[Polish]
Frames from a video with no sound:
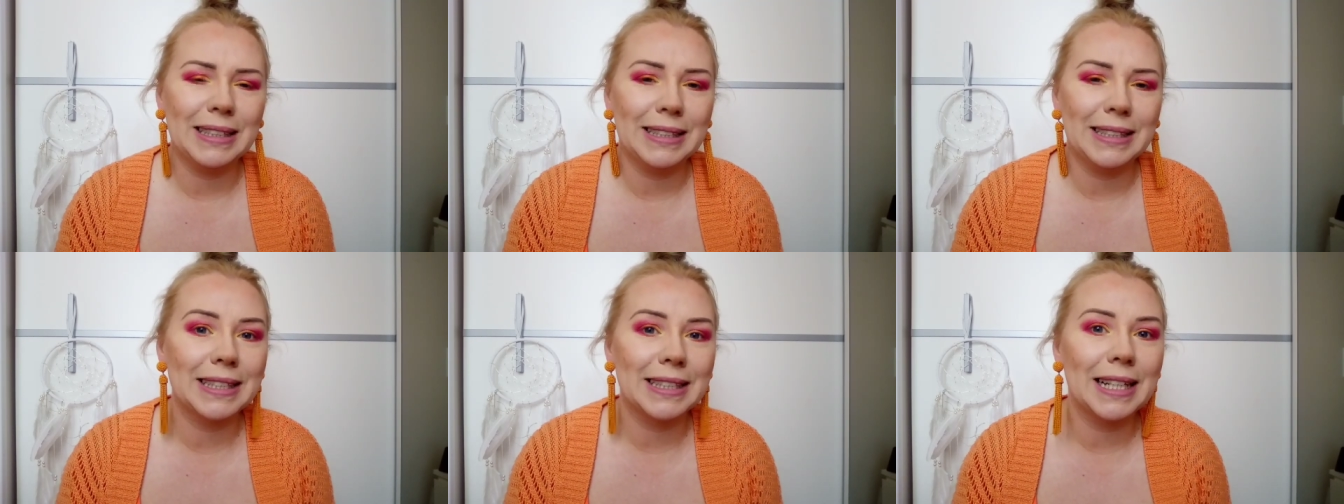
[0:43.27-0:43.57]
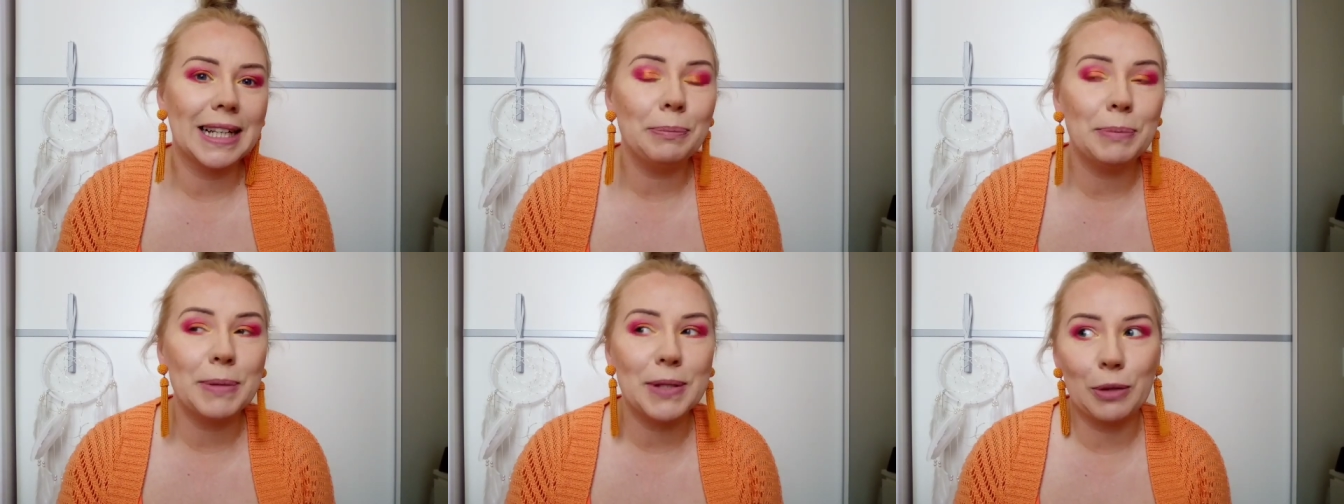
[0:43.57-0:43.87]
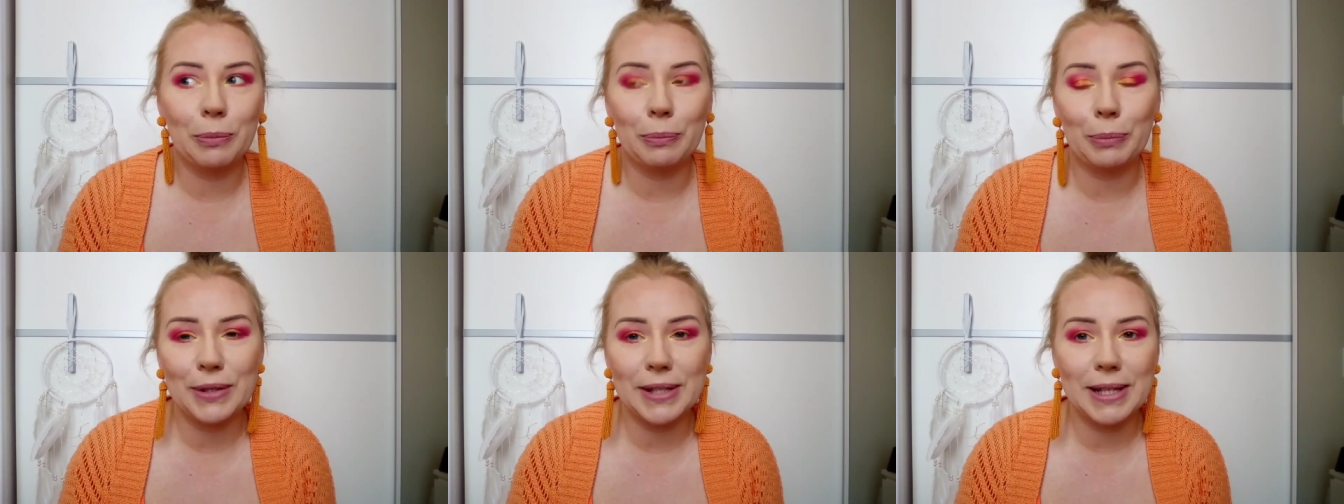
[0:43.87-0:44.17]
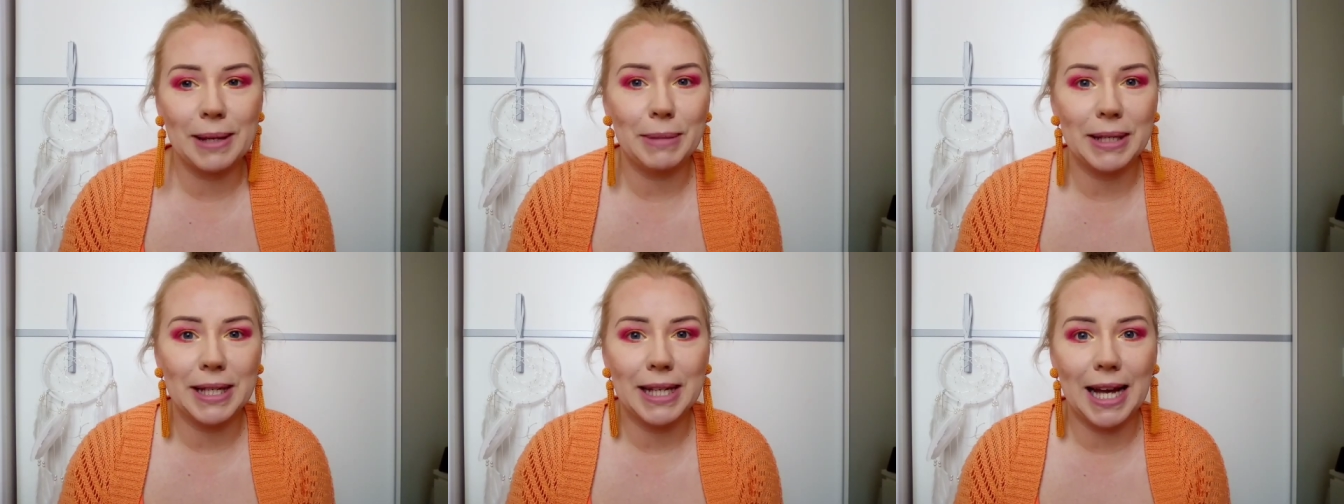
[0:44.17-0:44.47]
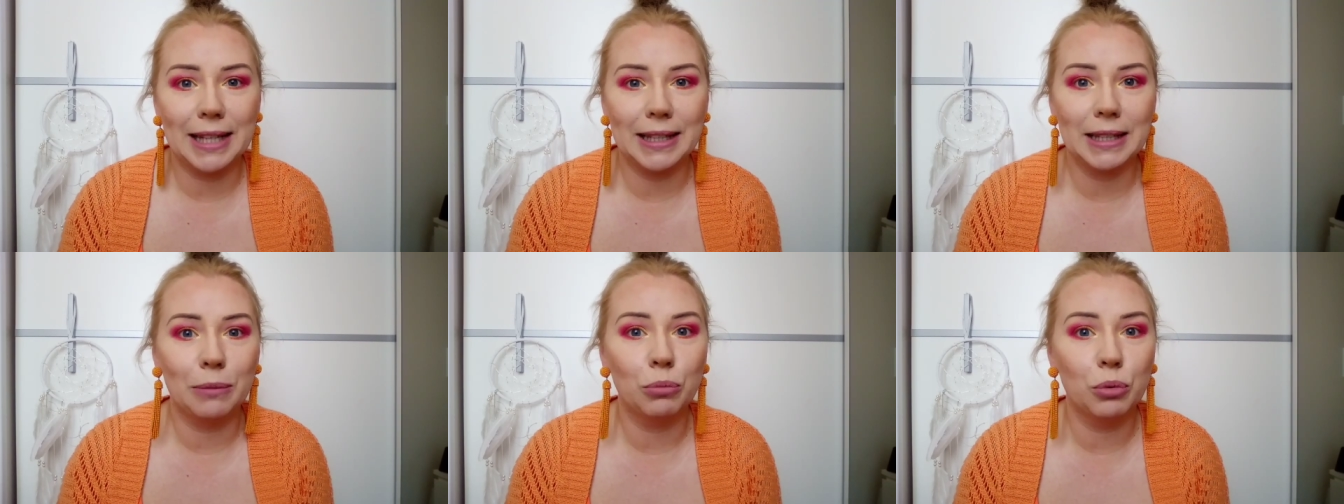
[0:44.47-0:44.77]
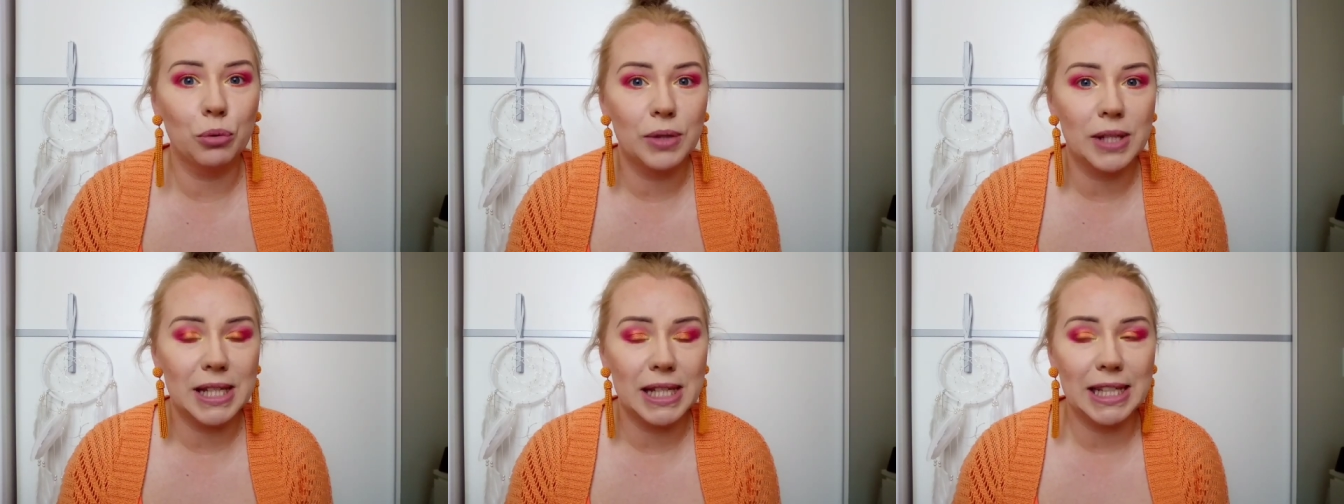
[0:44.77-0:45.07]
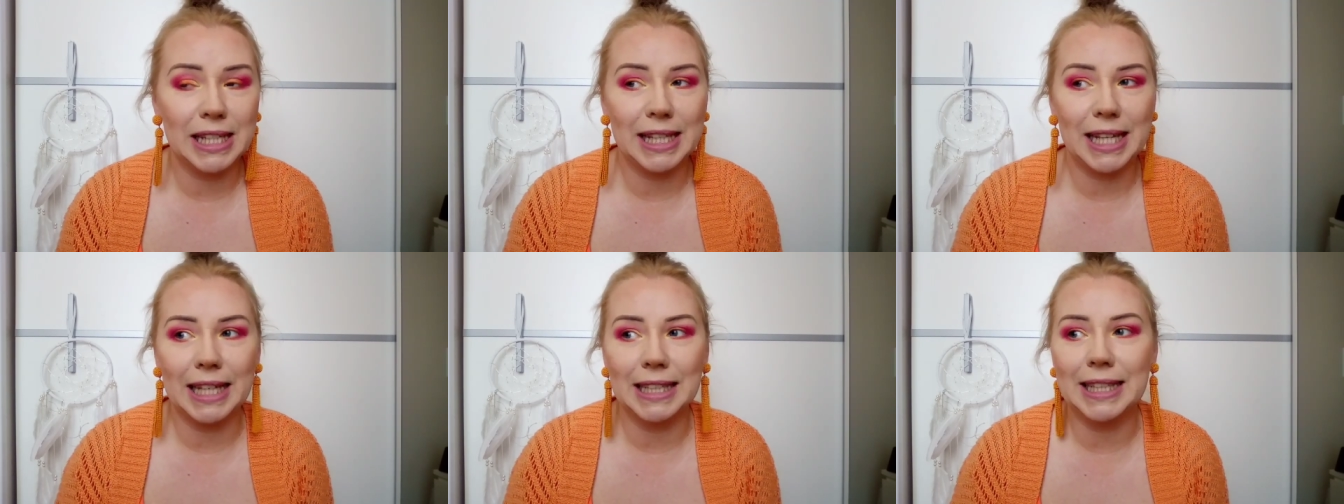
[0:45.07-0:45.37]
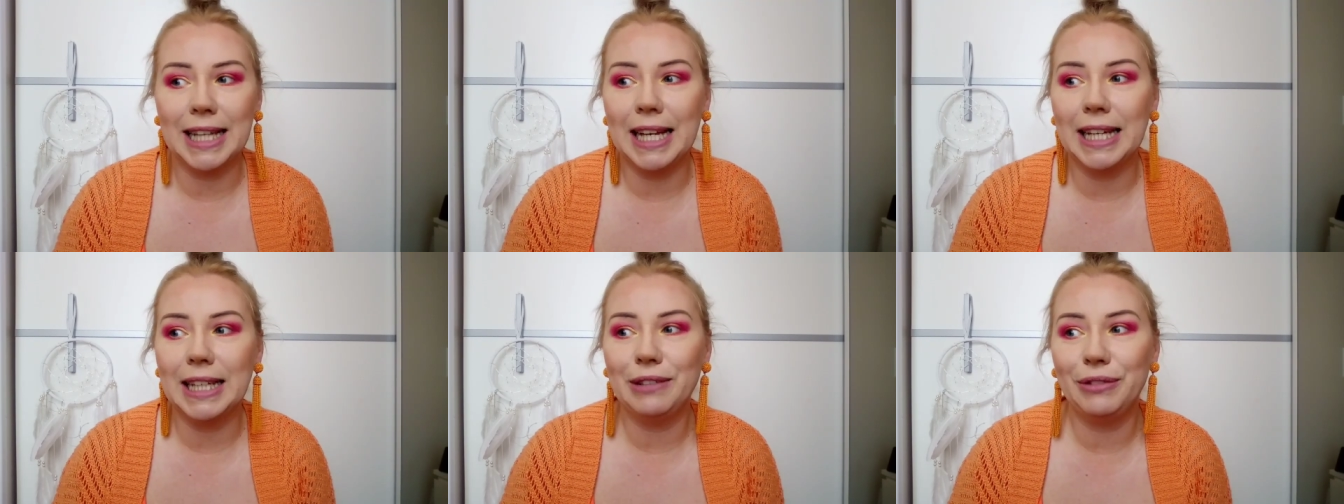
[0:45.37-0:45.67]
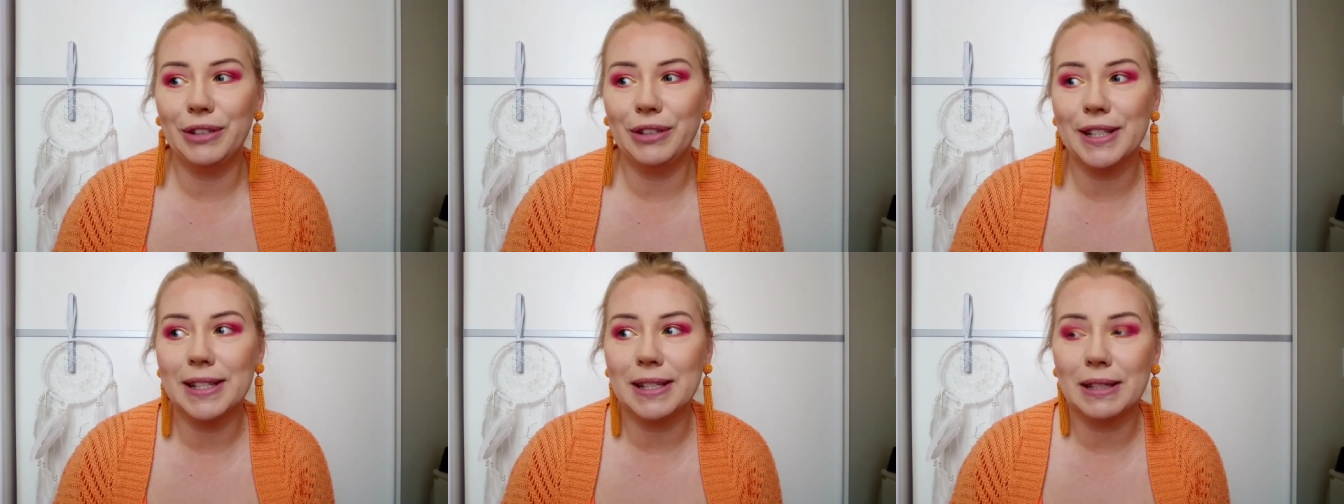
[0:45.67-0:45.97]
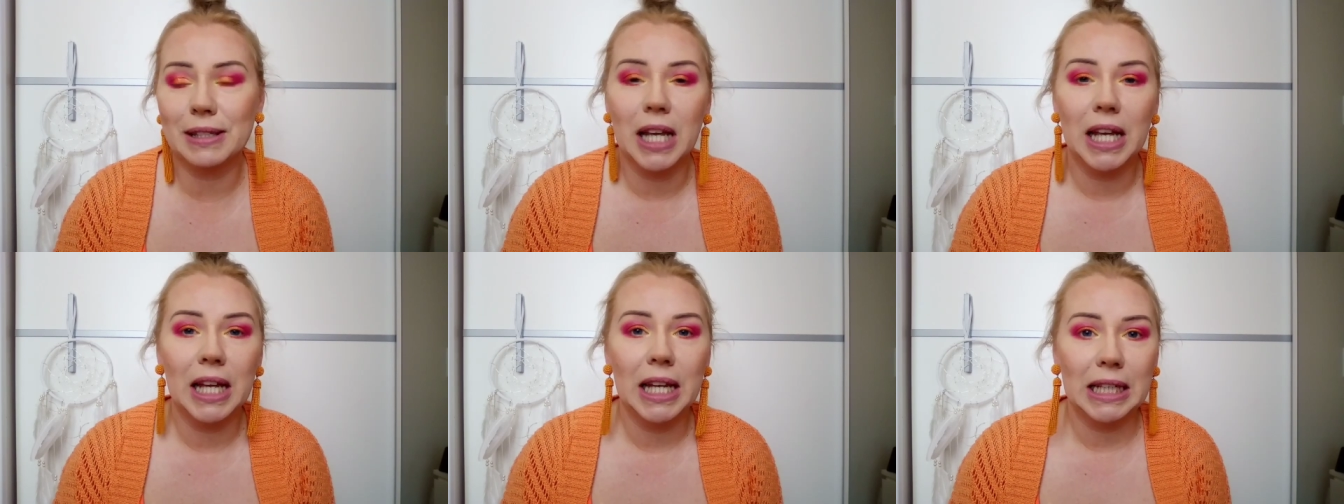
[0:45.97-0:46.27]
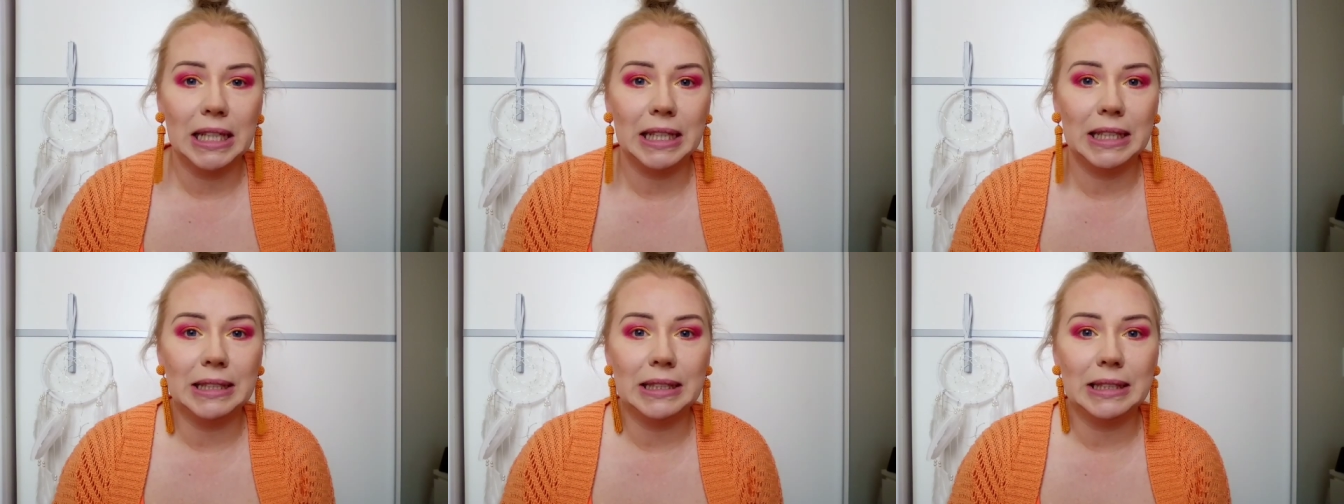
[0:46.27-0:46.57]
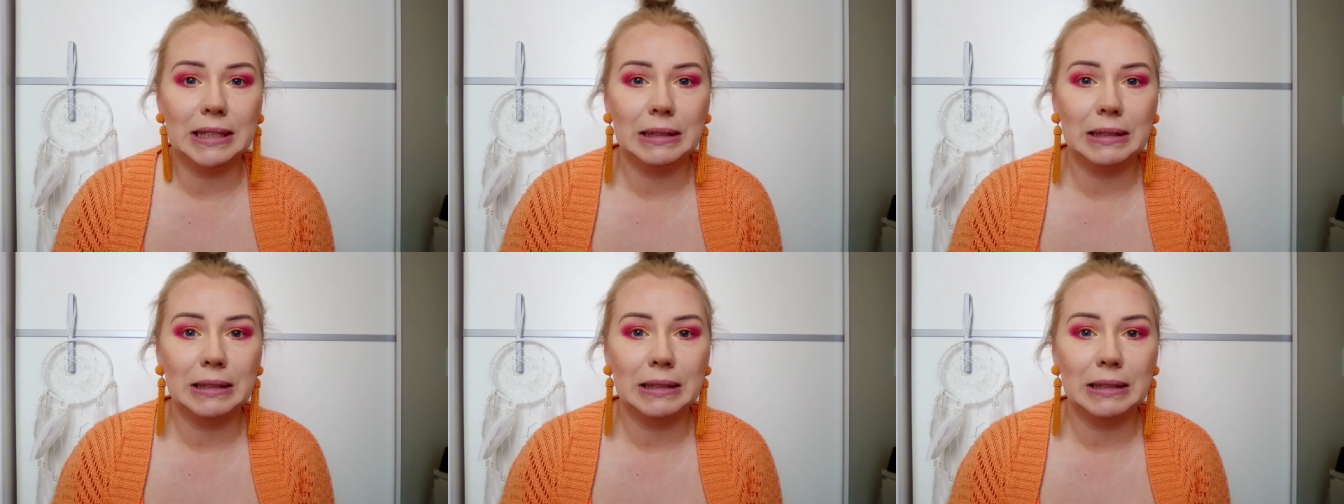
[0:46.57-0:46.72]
Sklepy są pozamykane, bucy i tak dalej, więc e,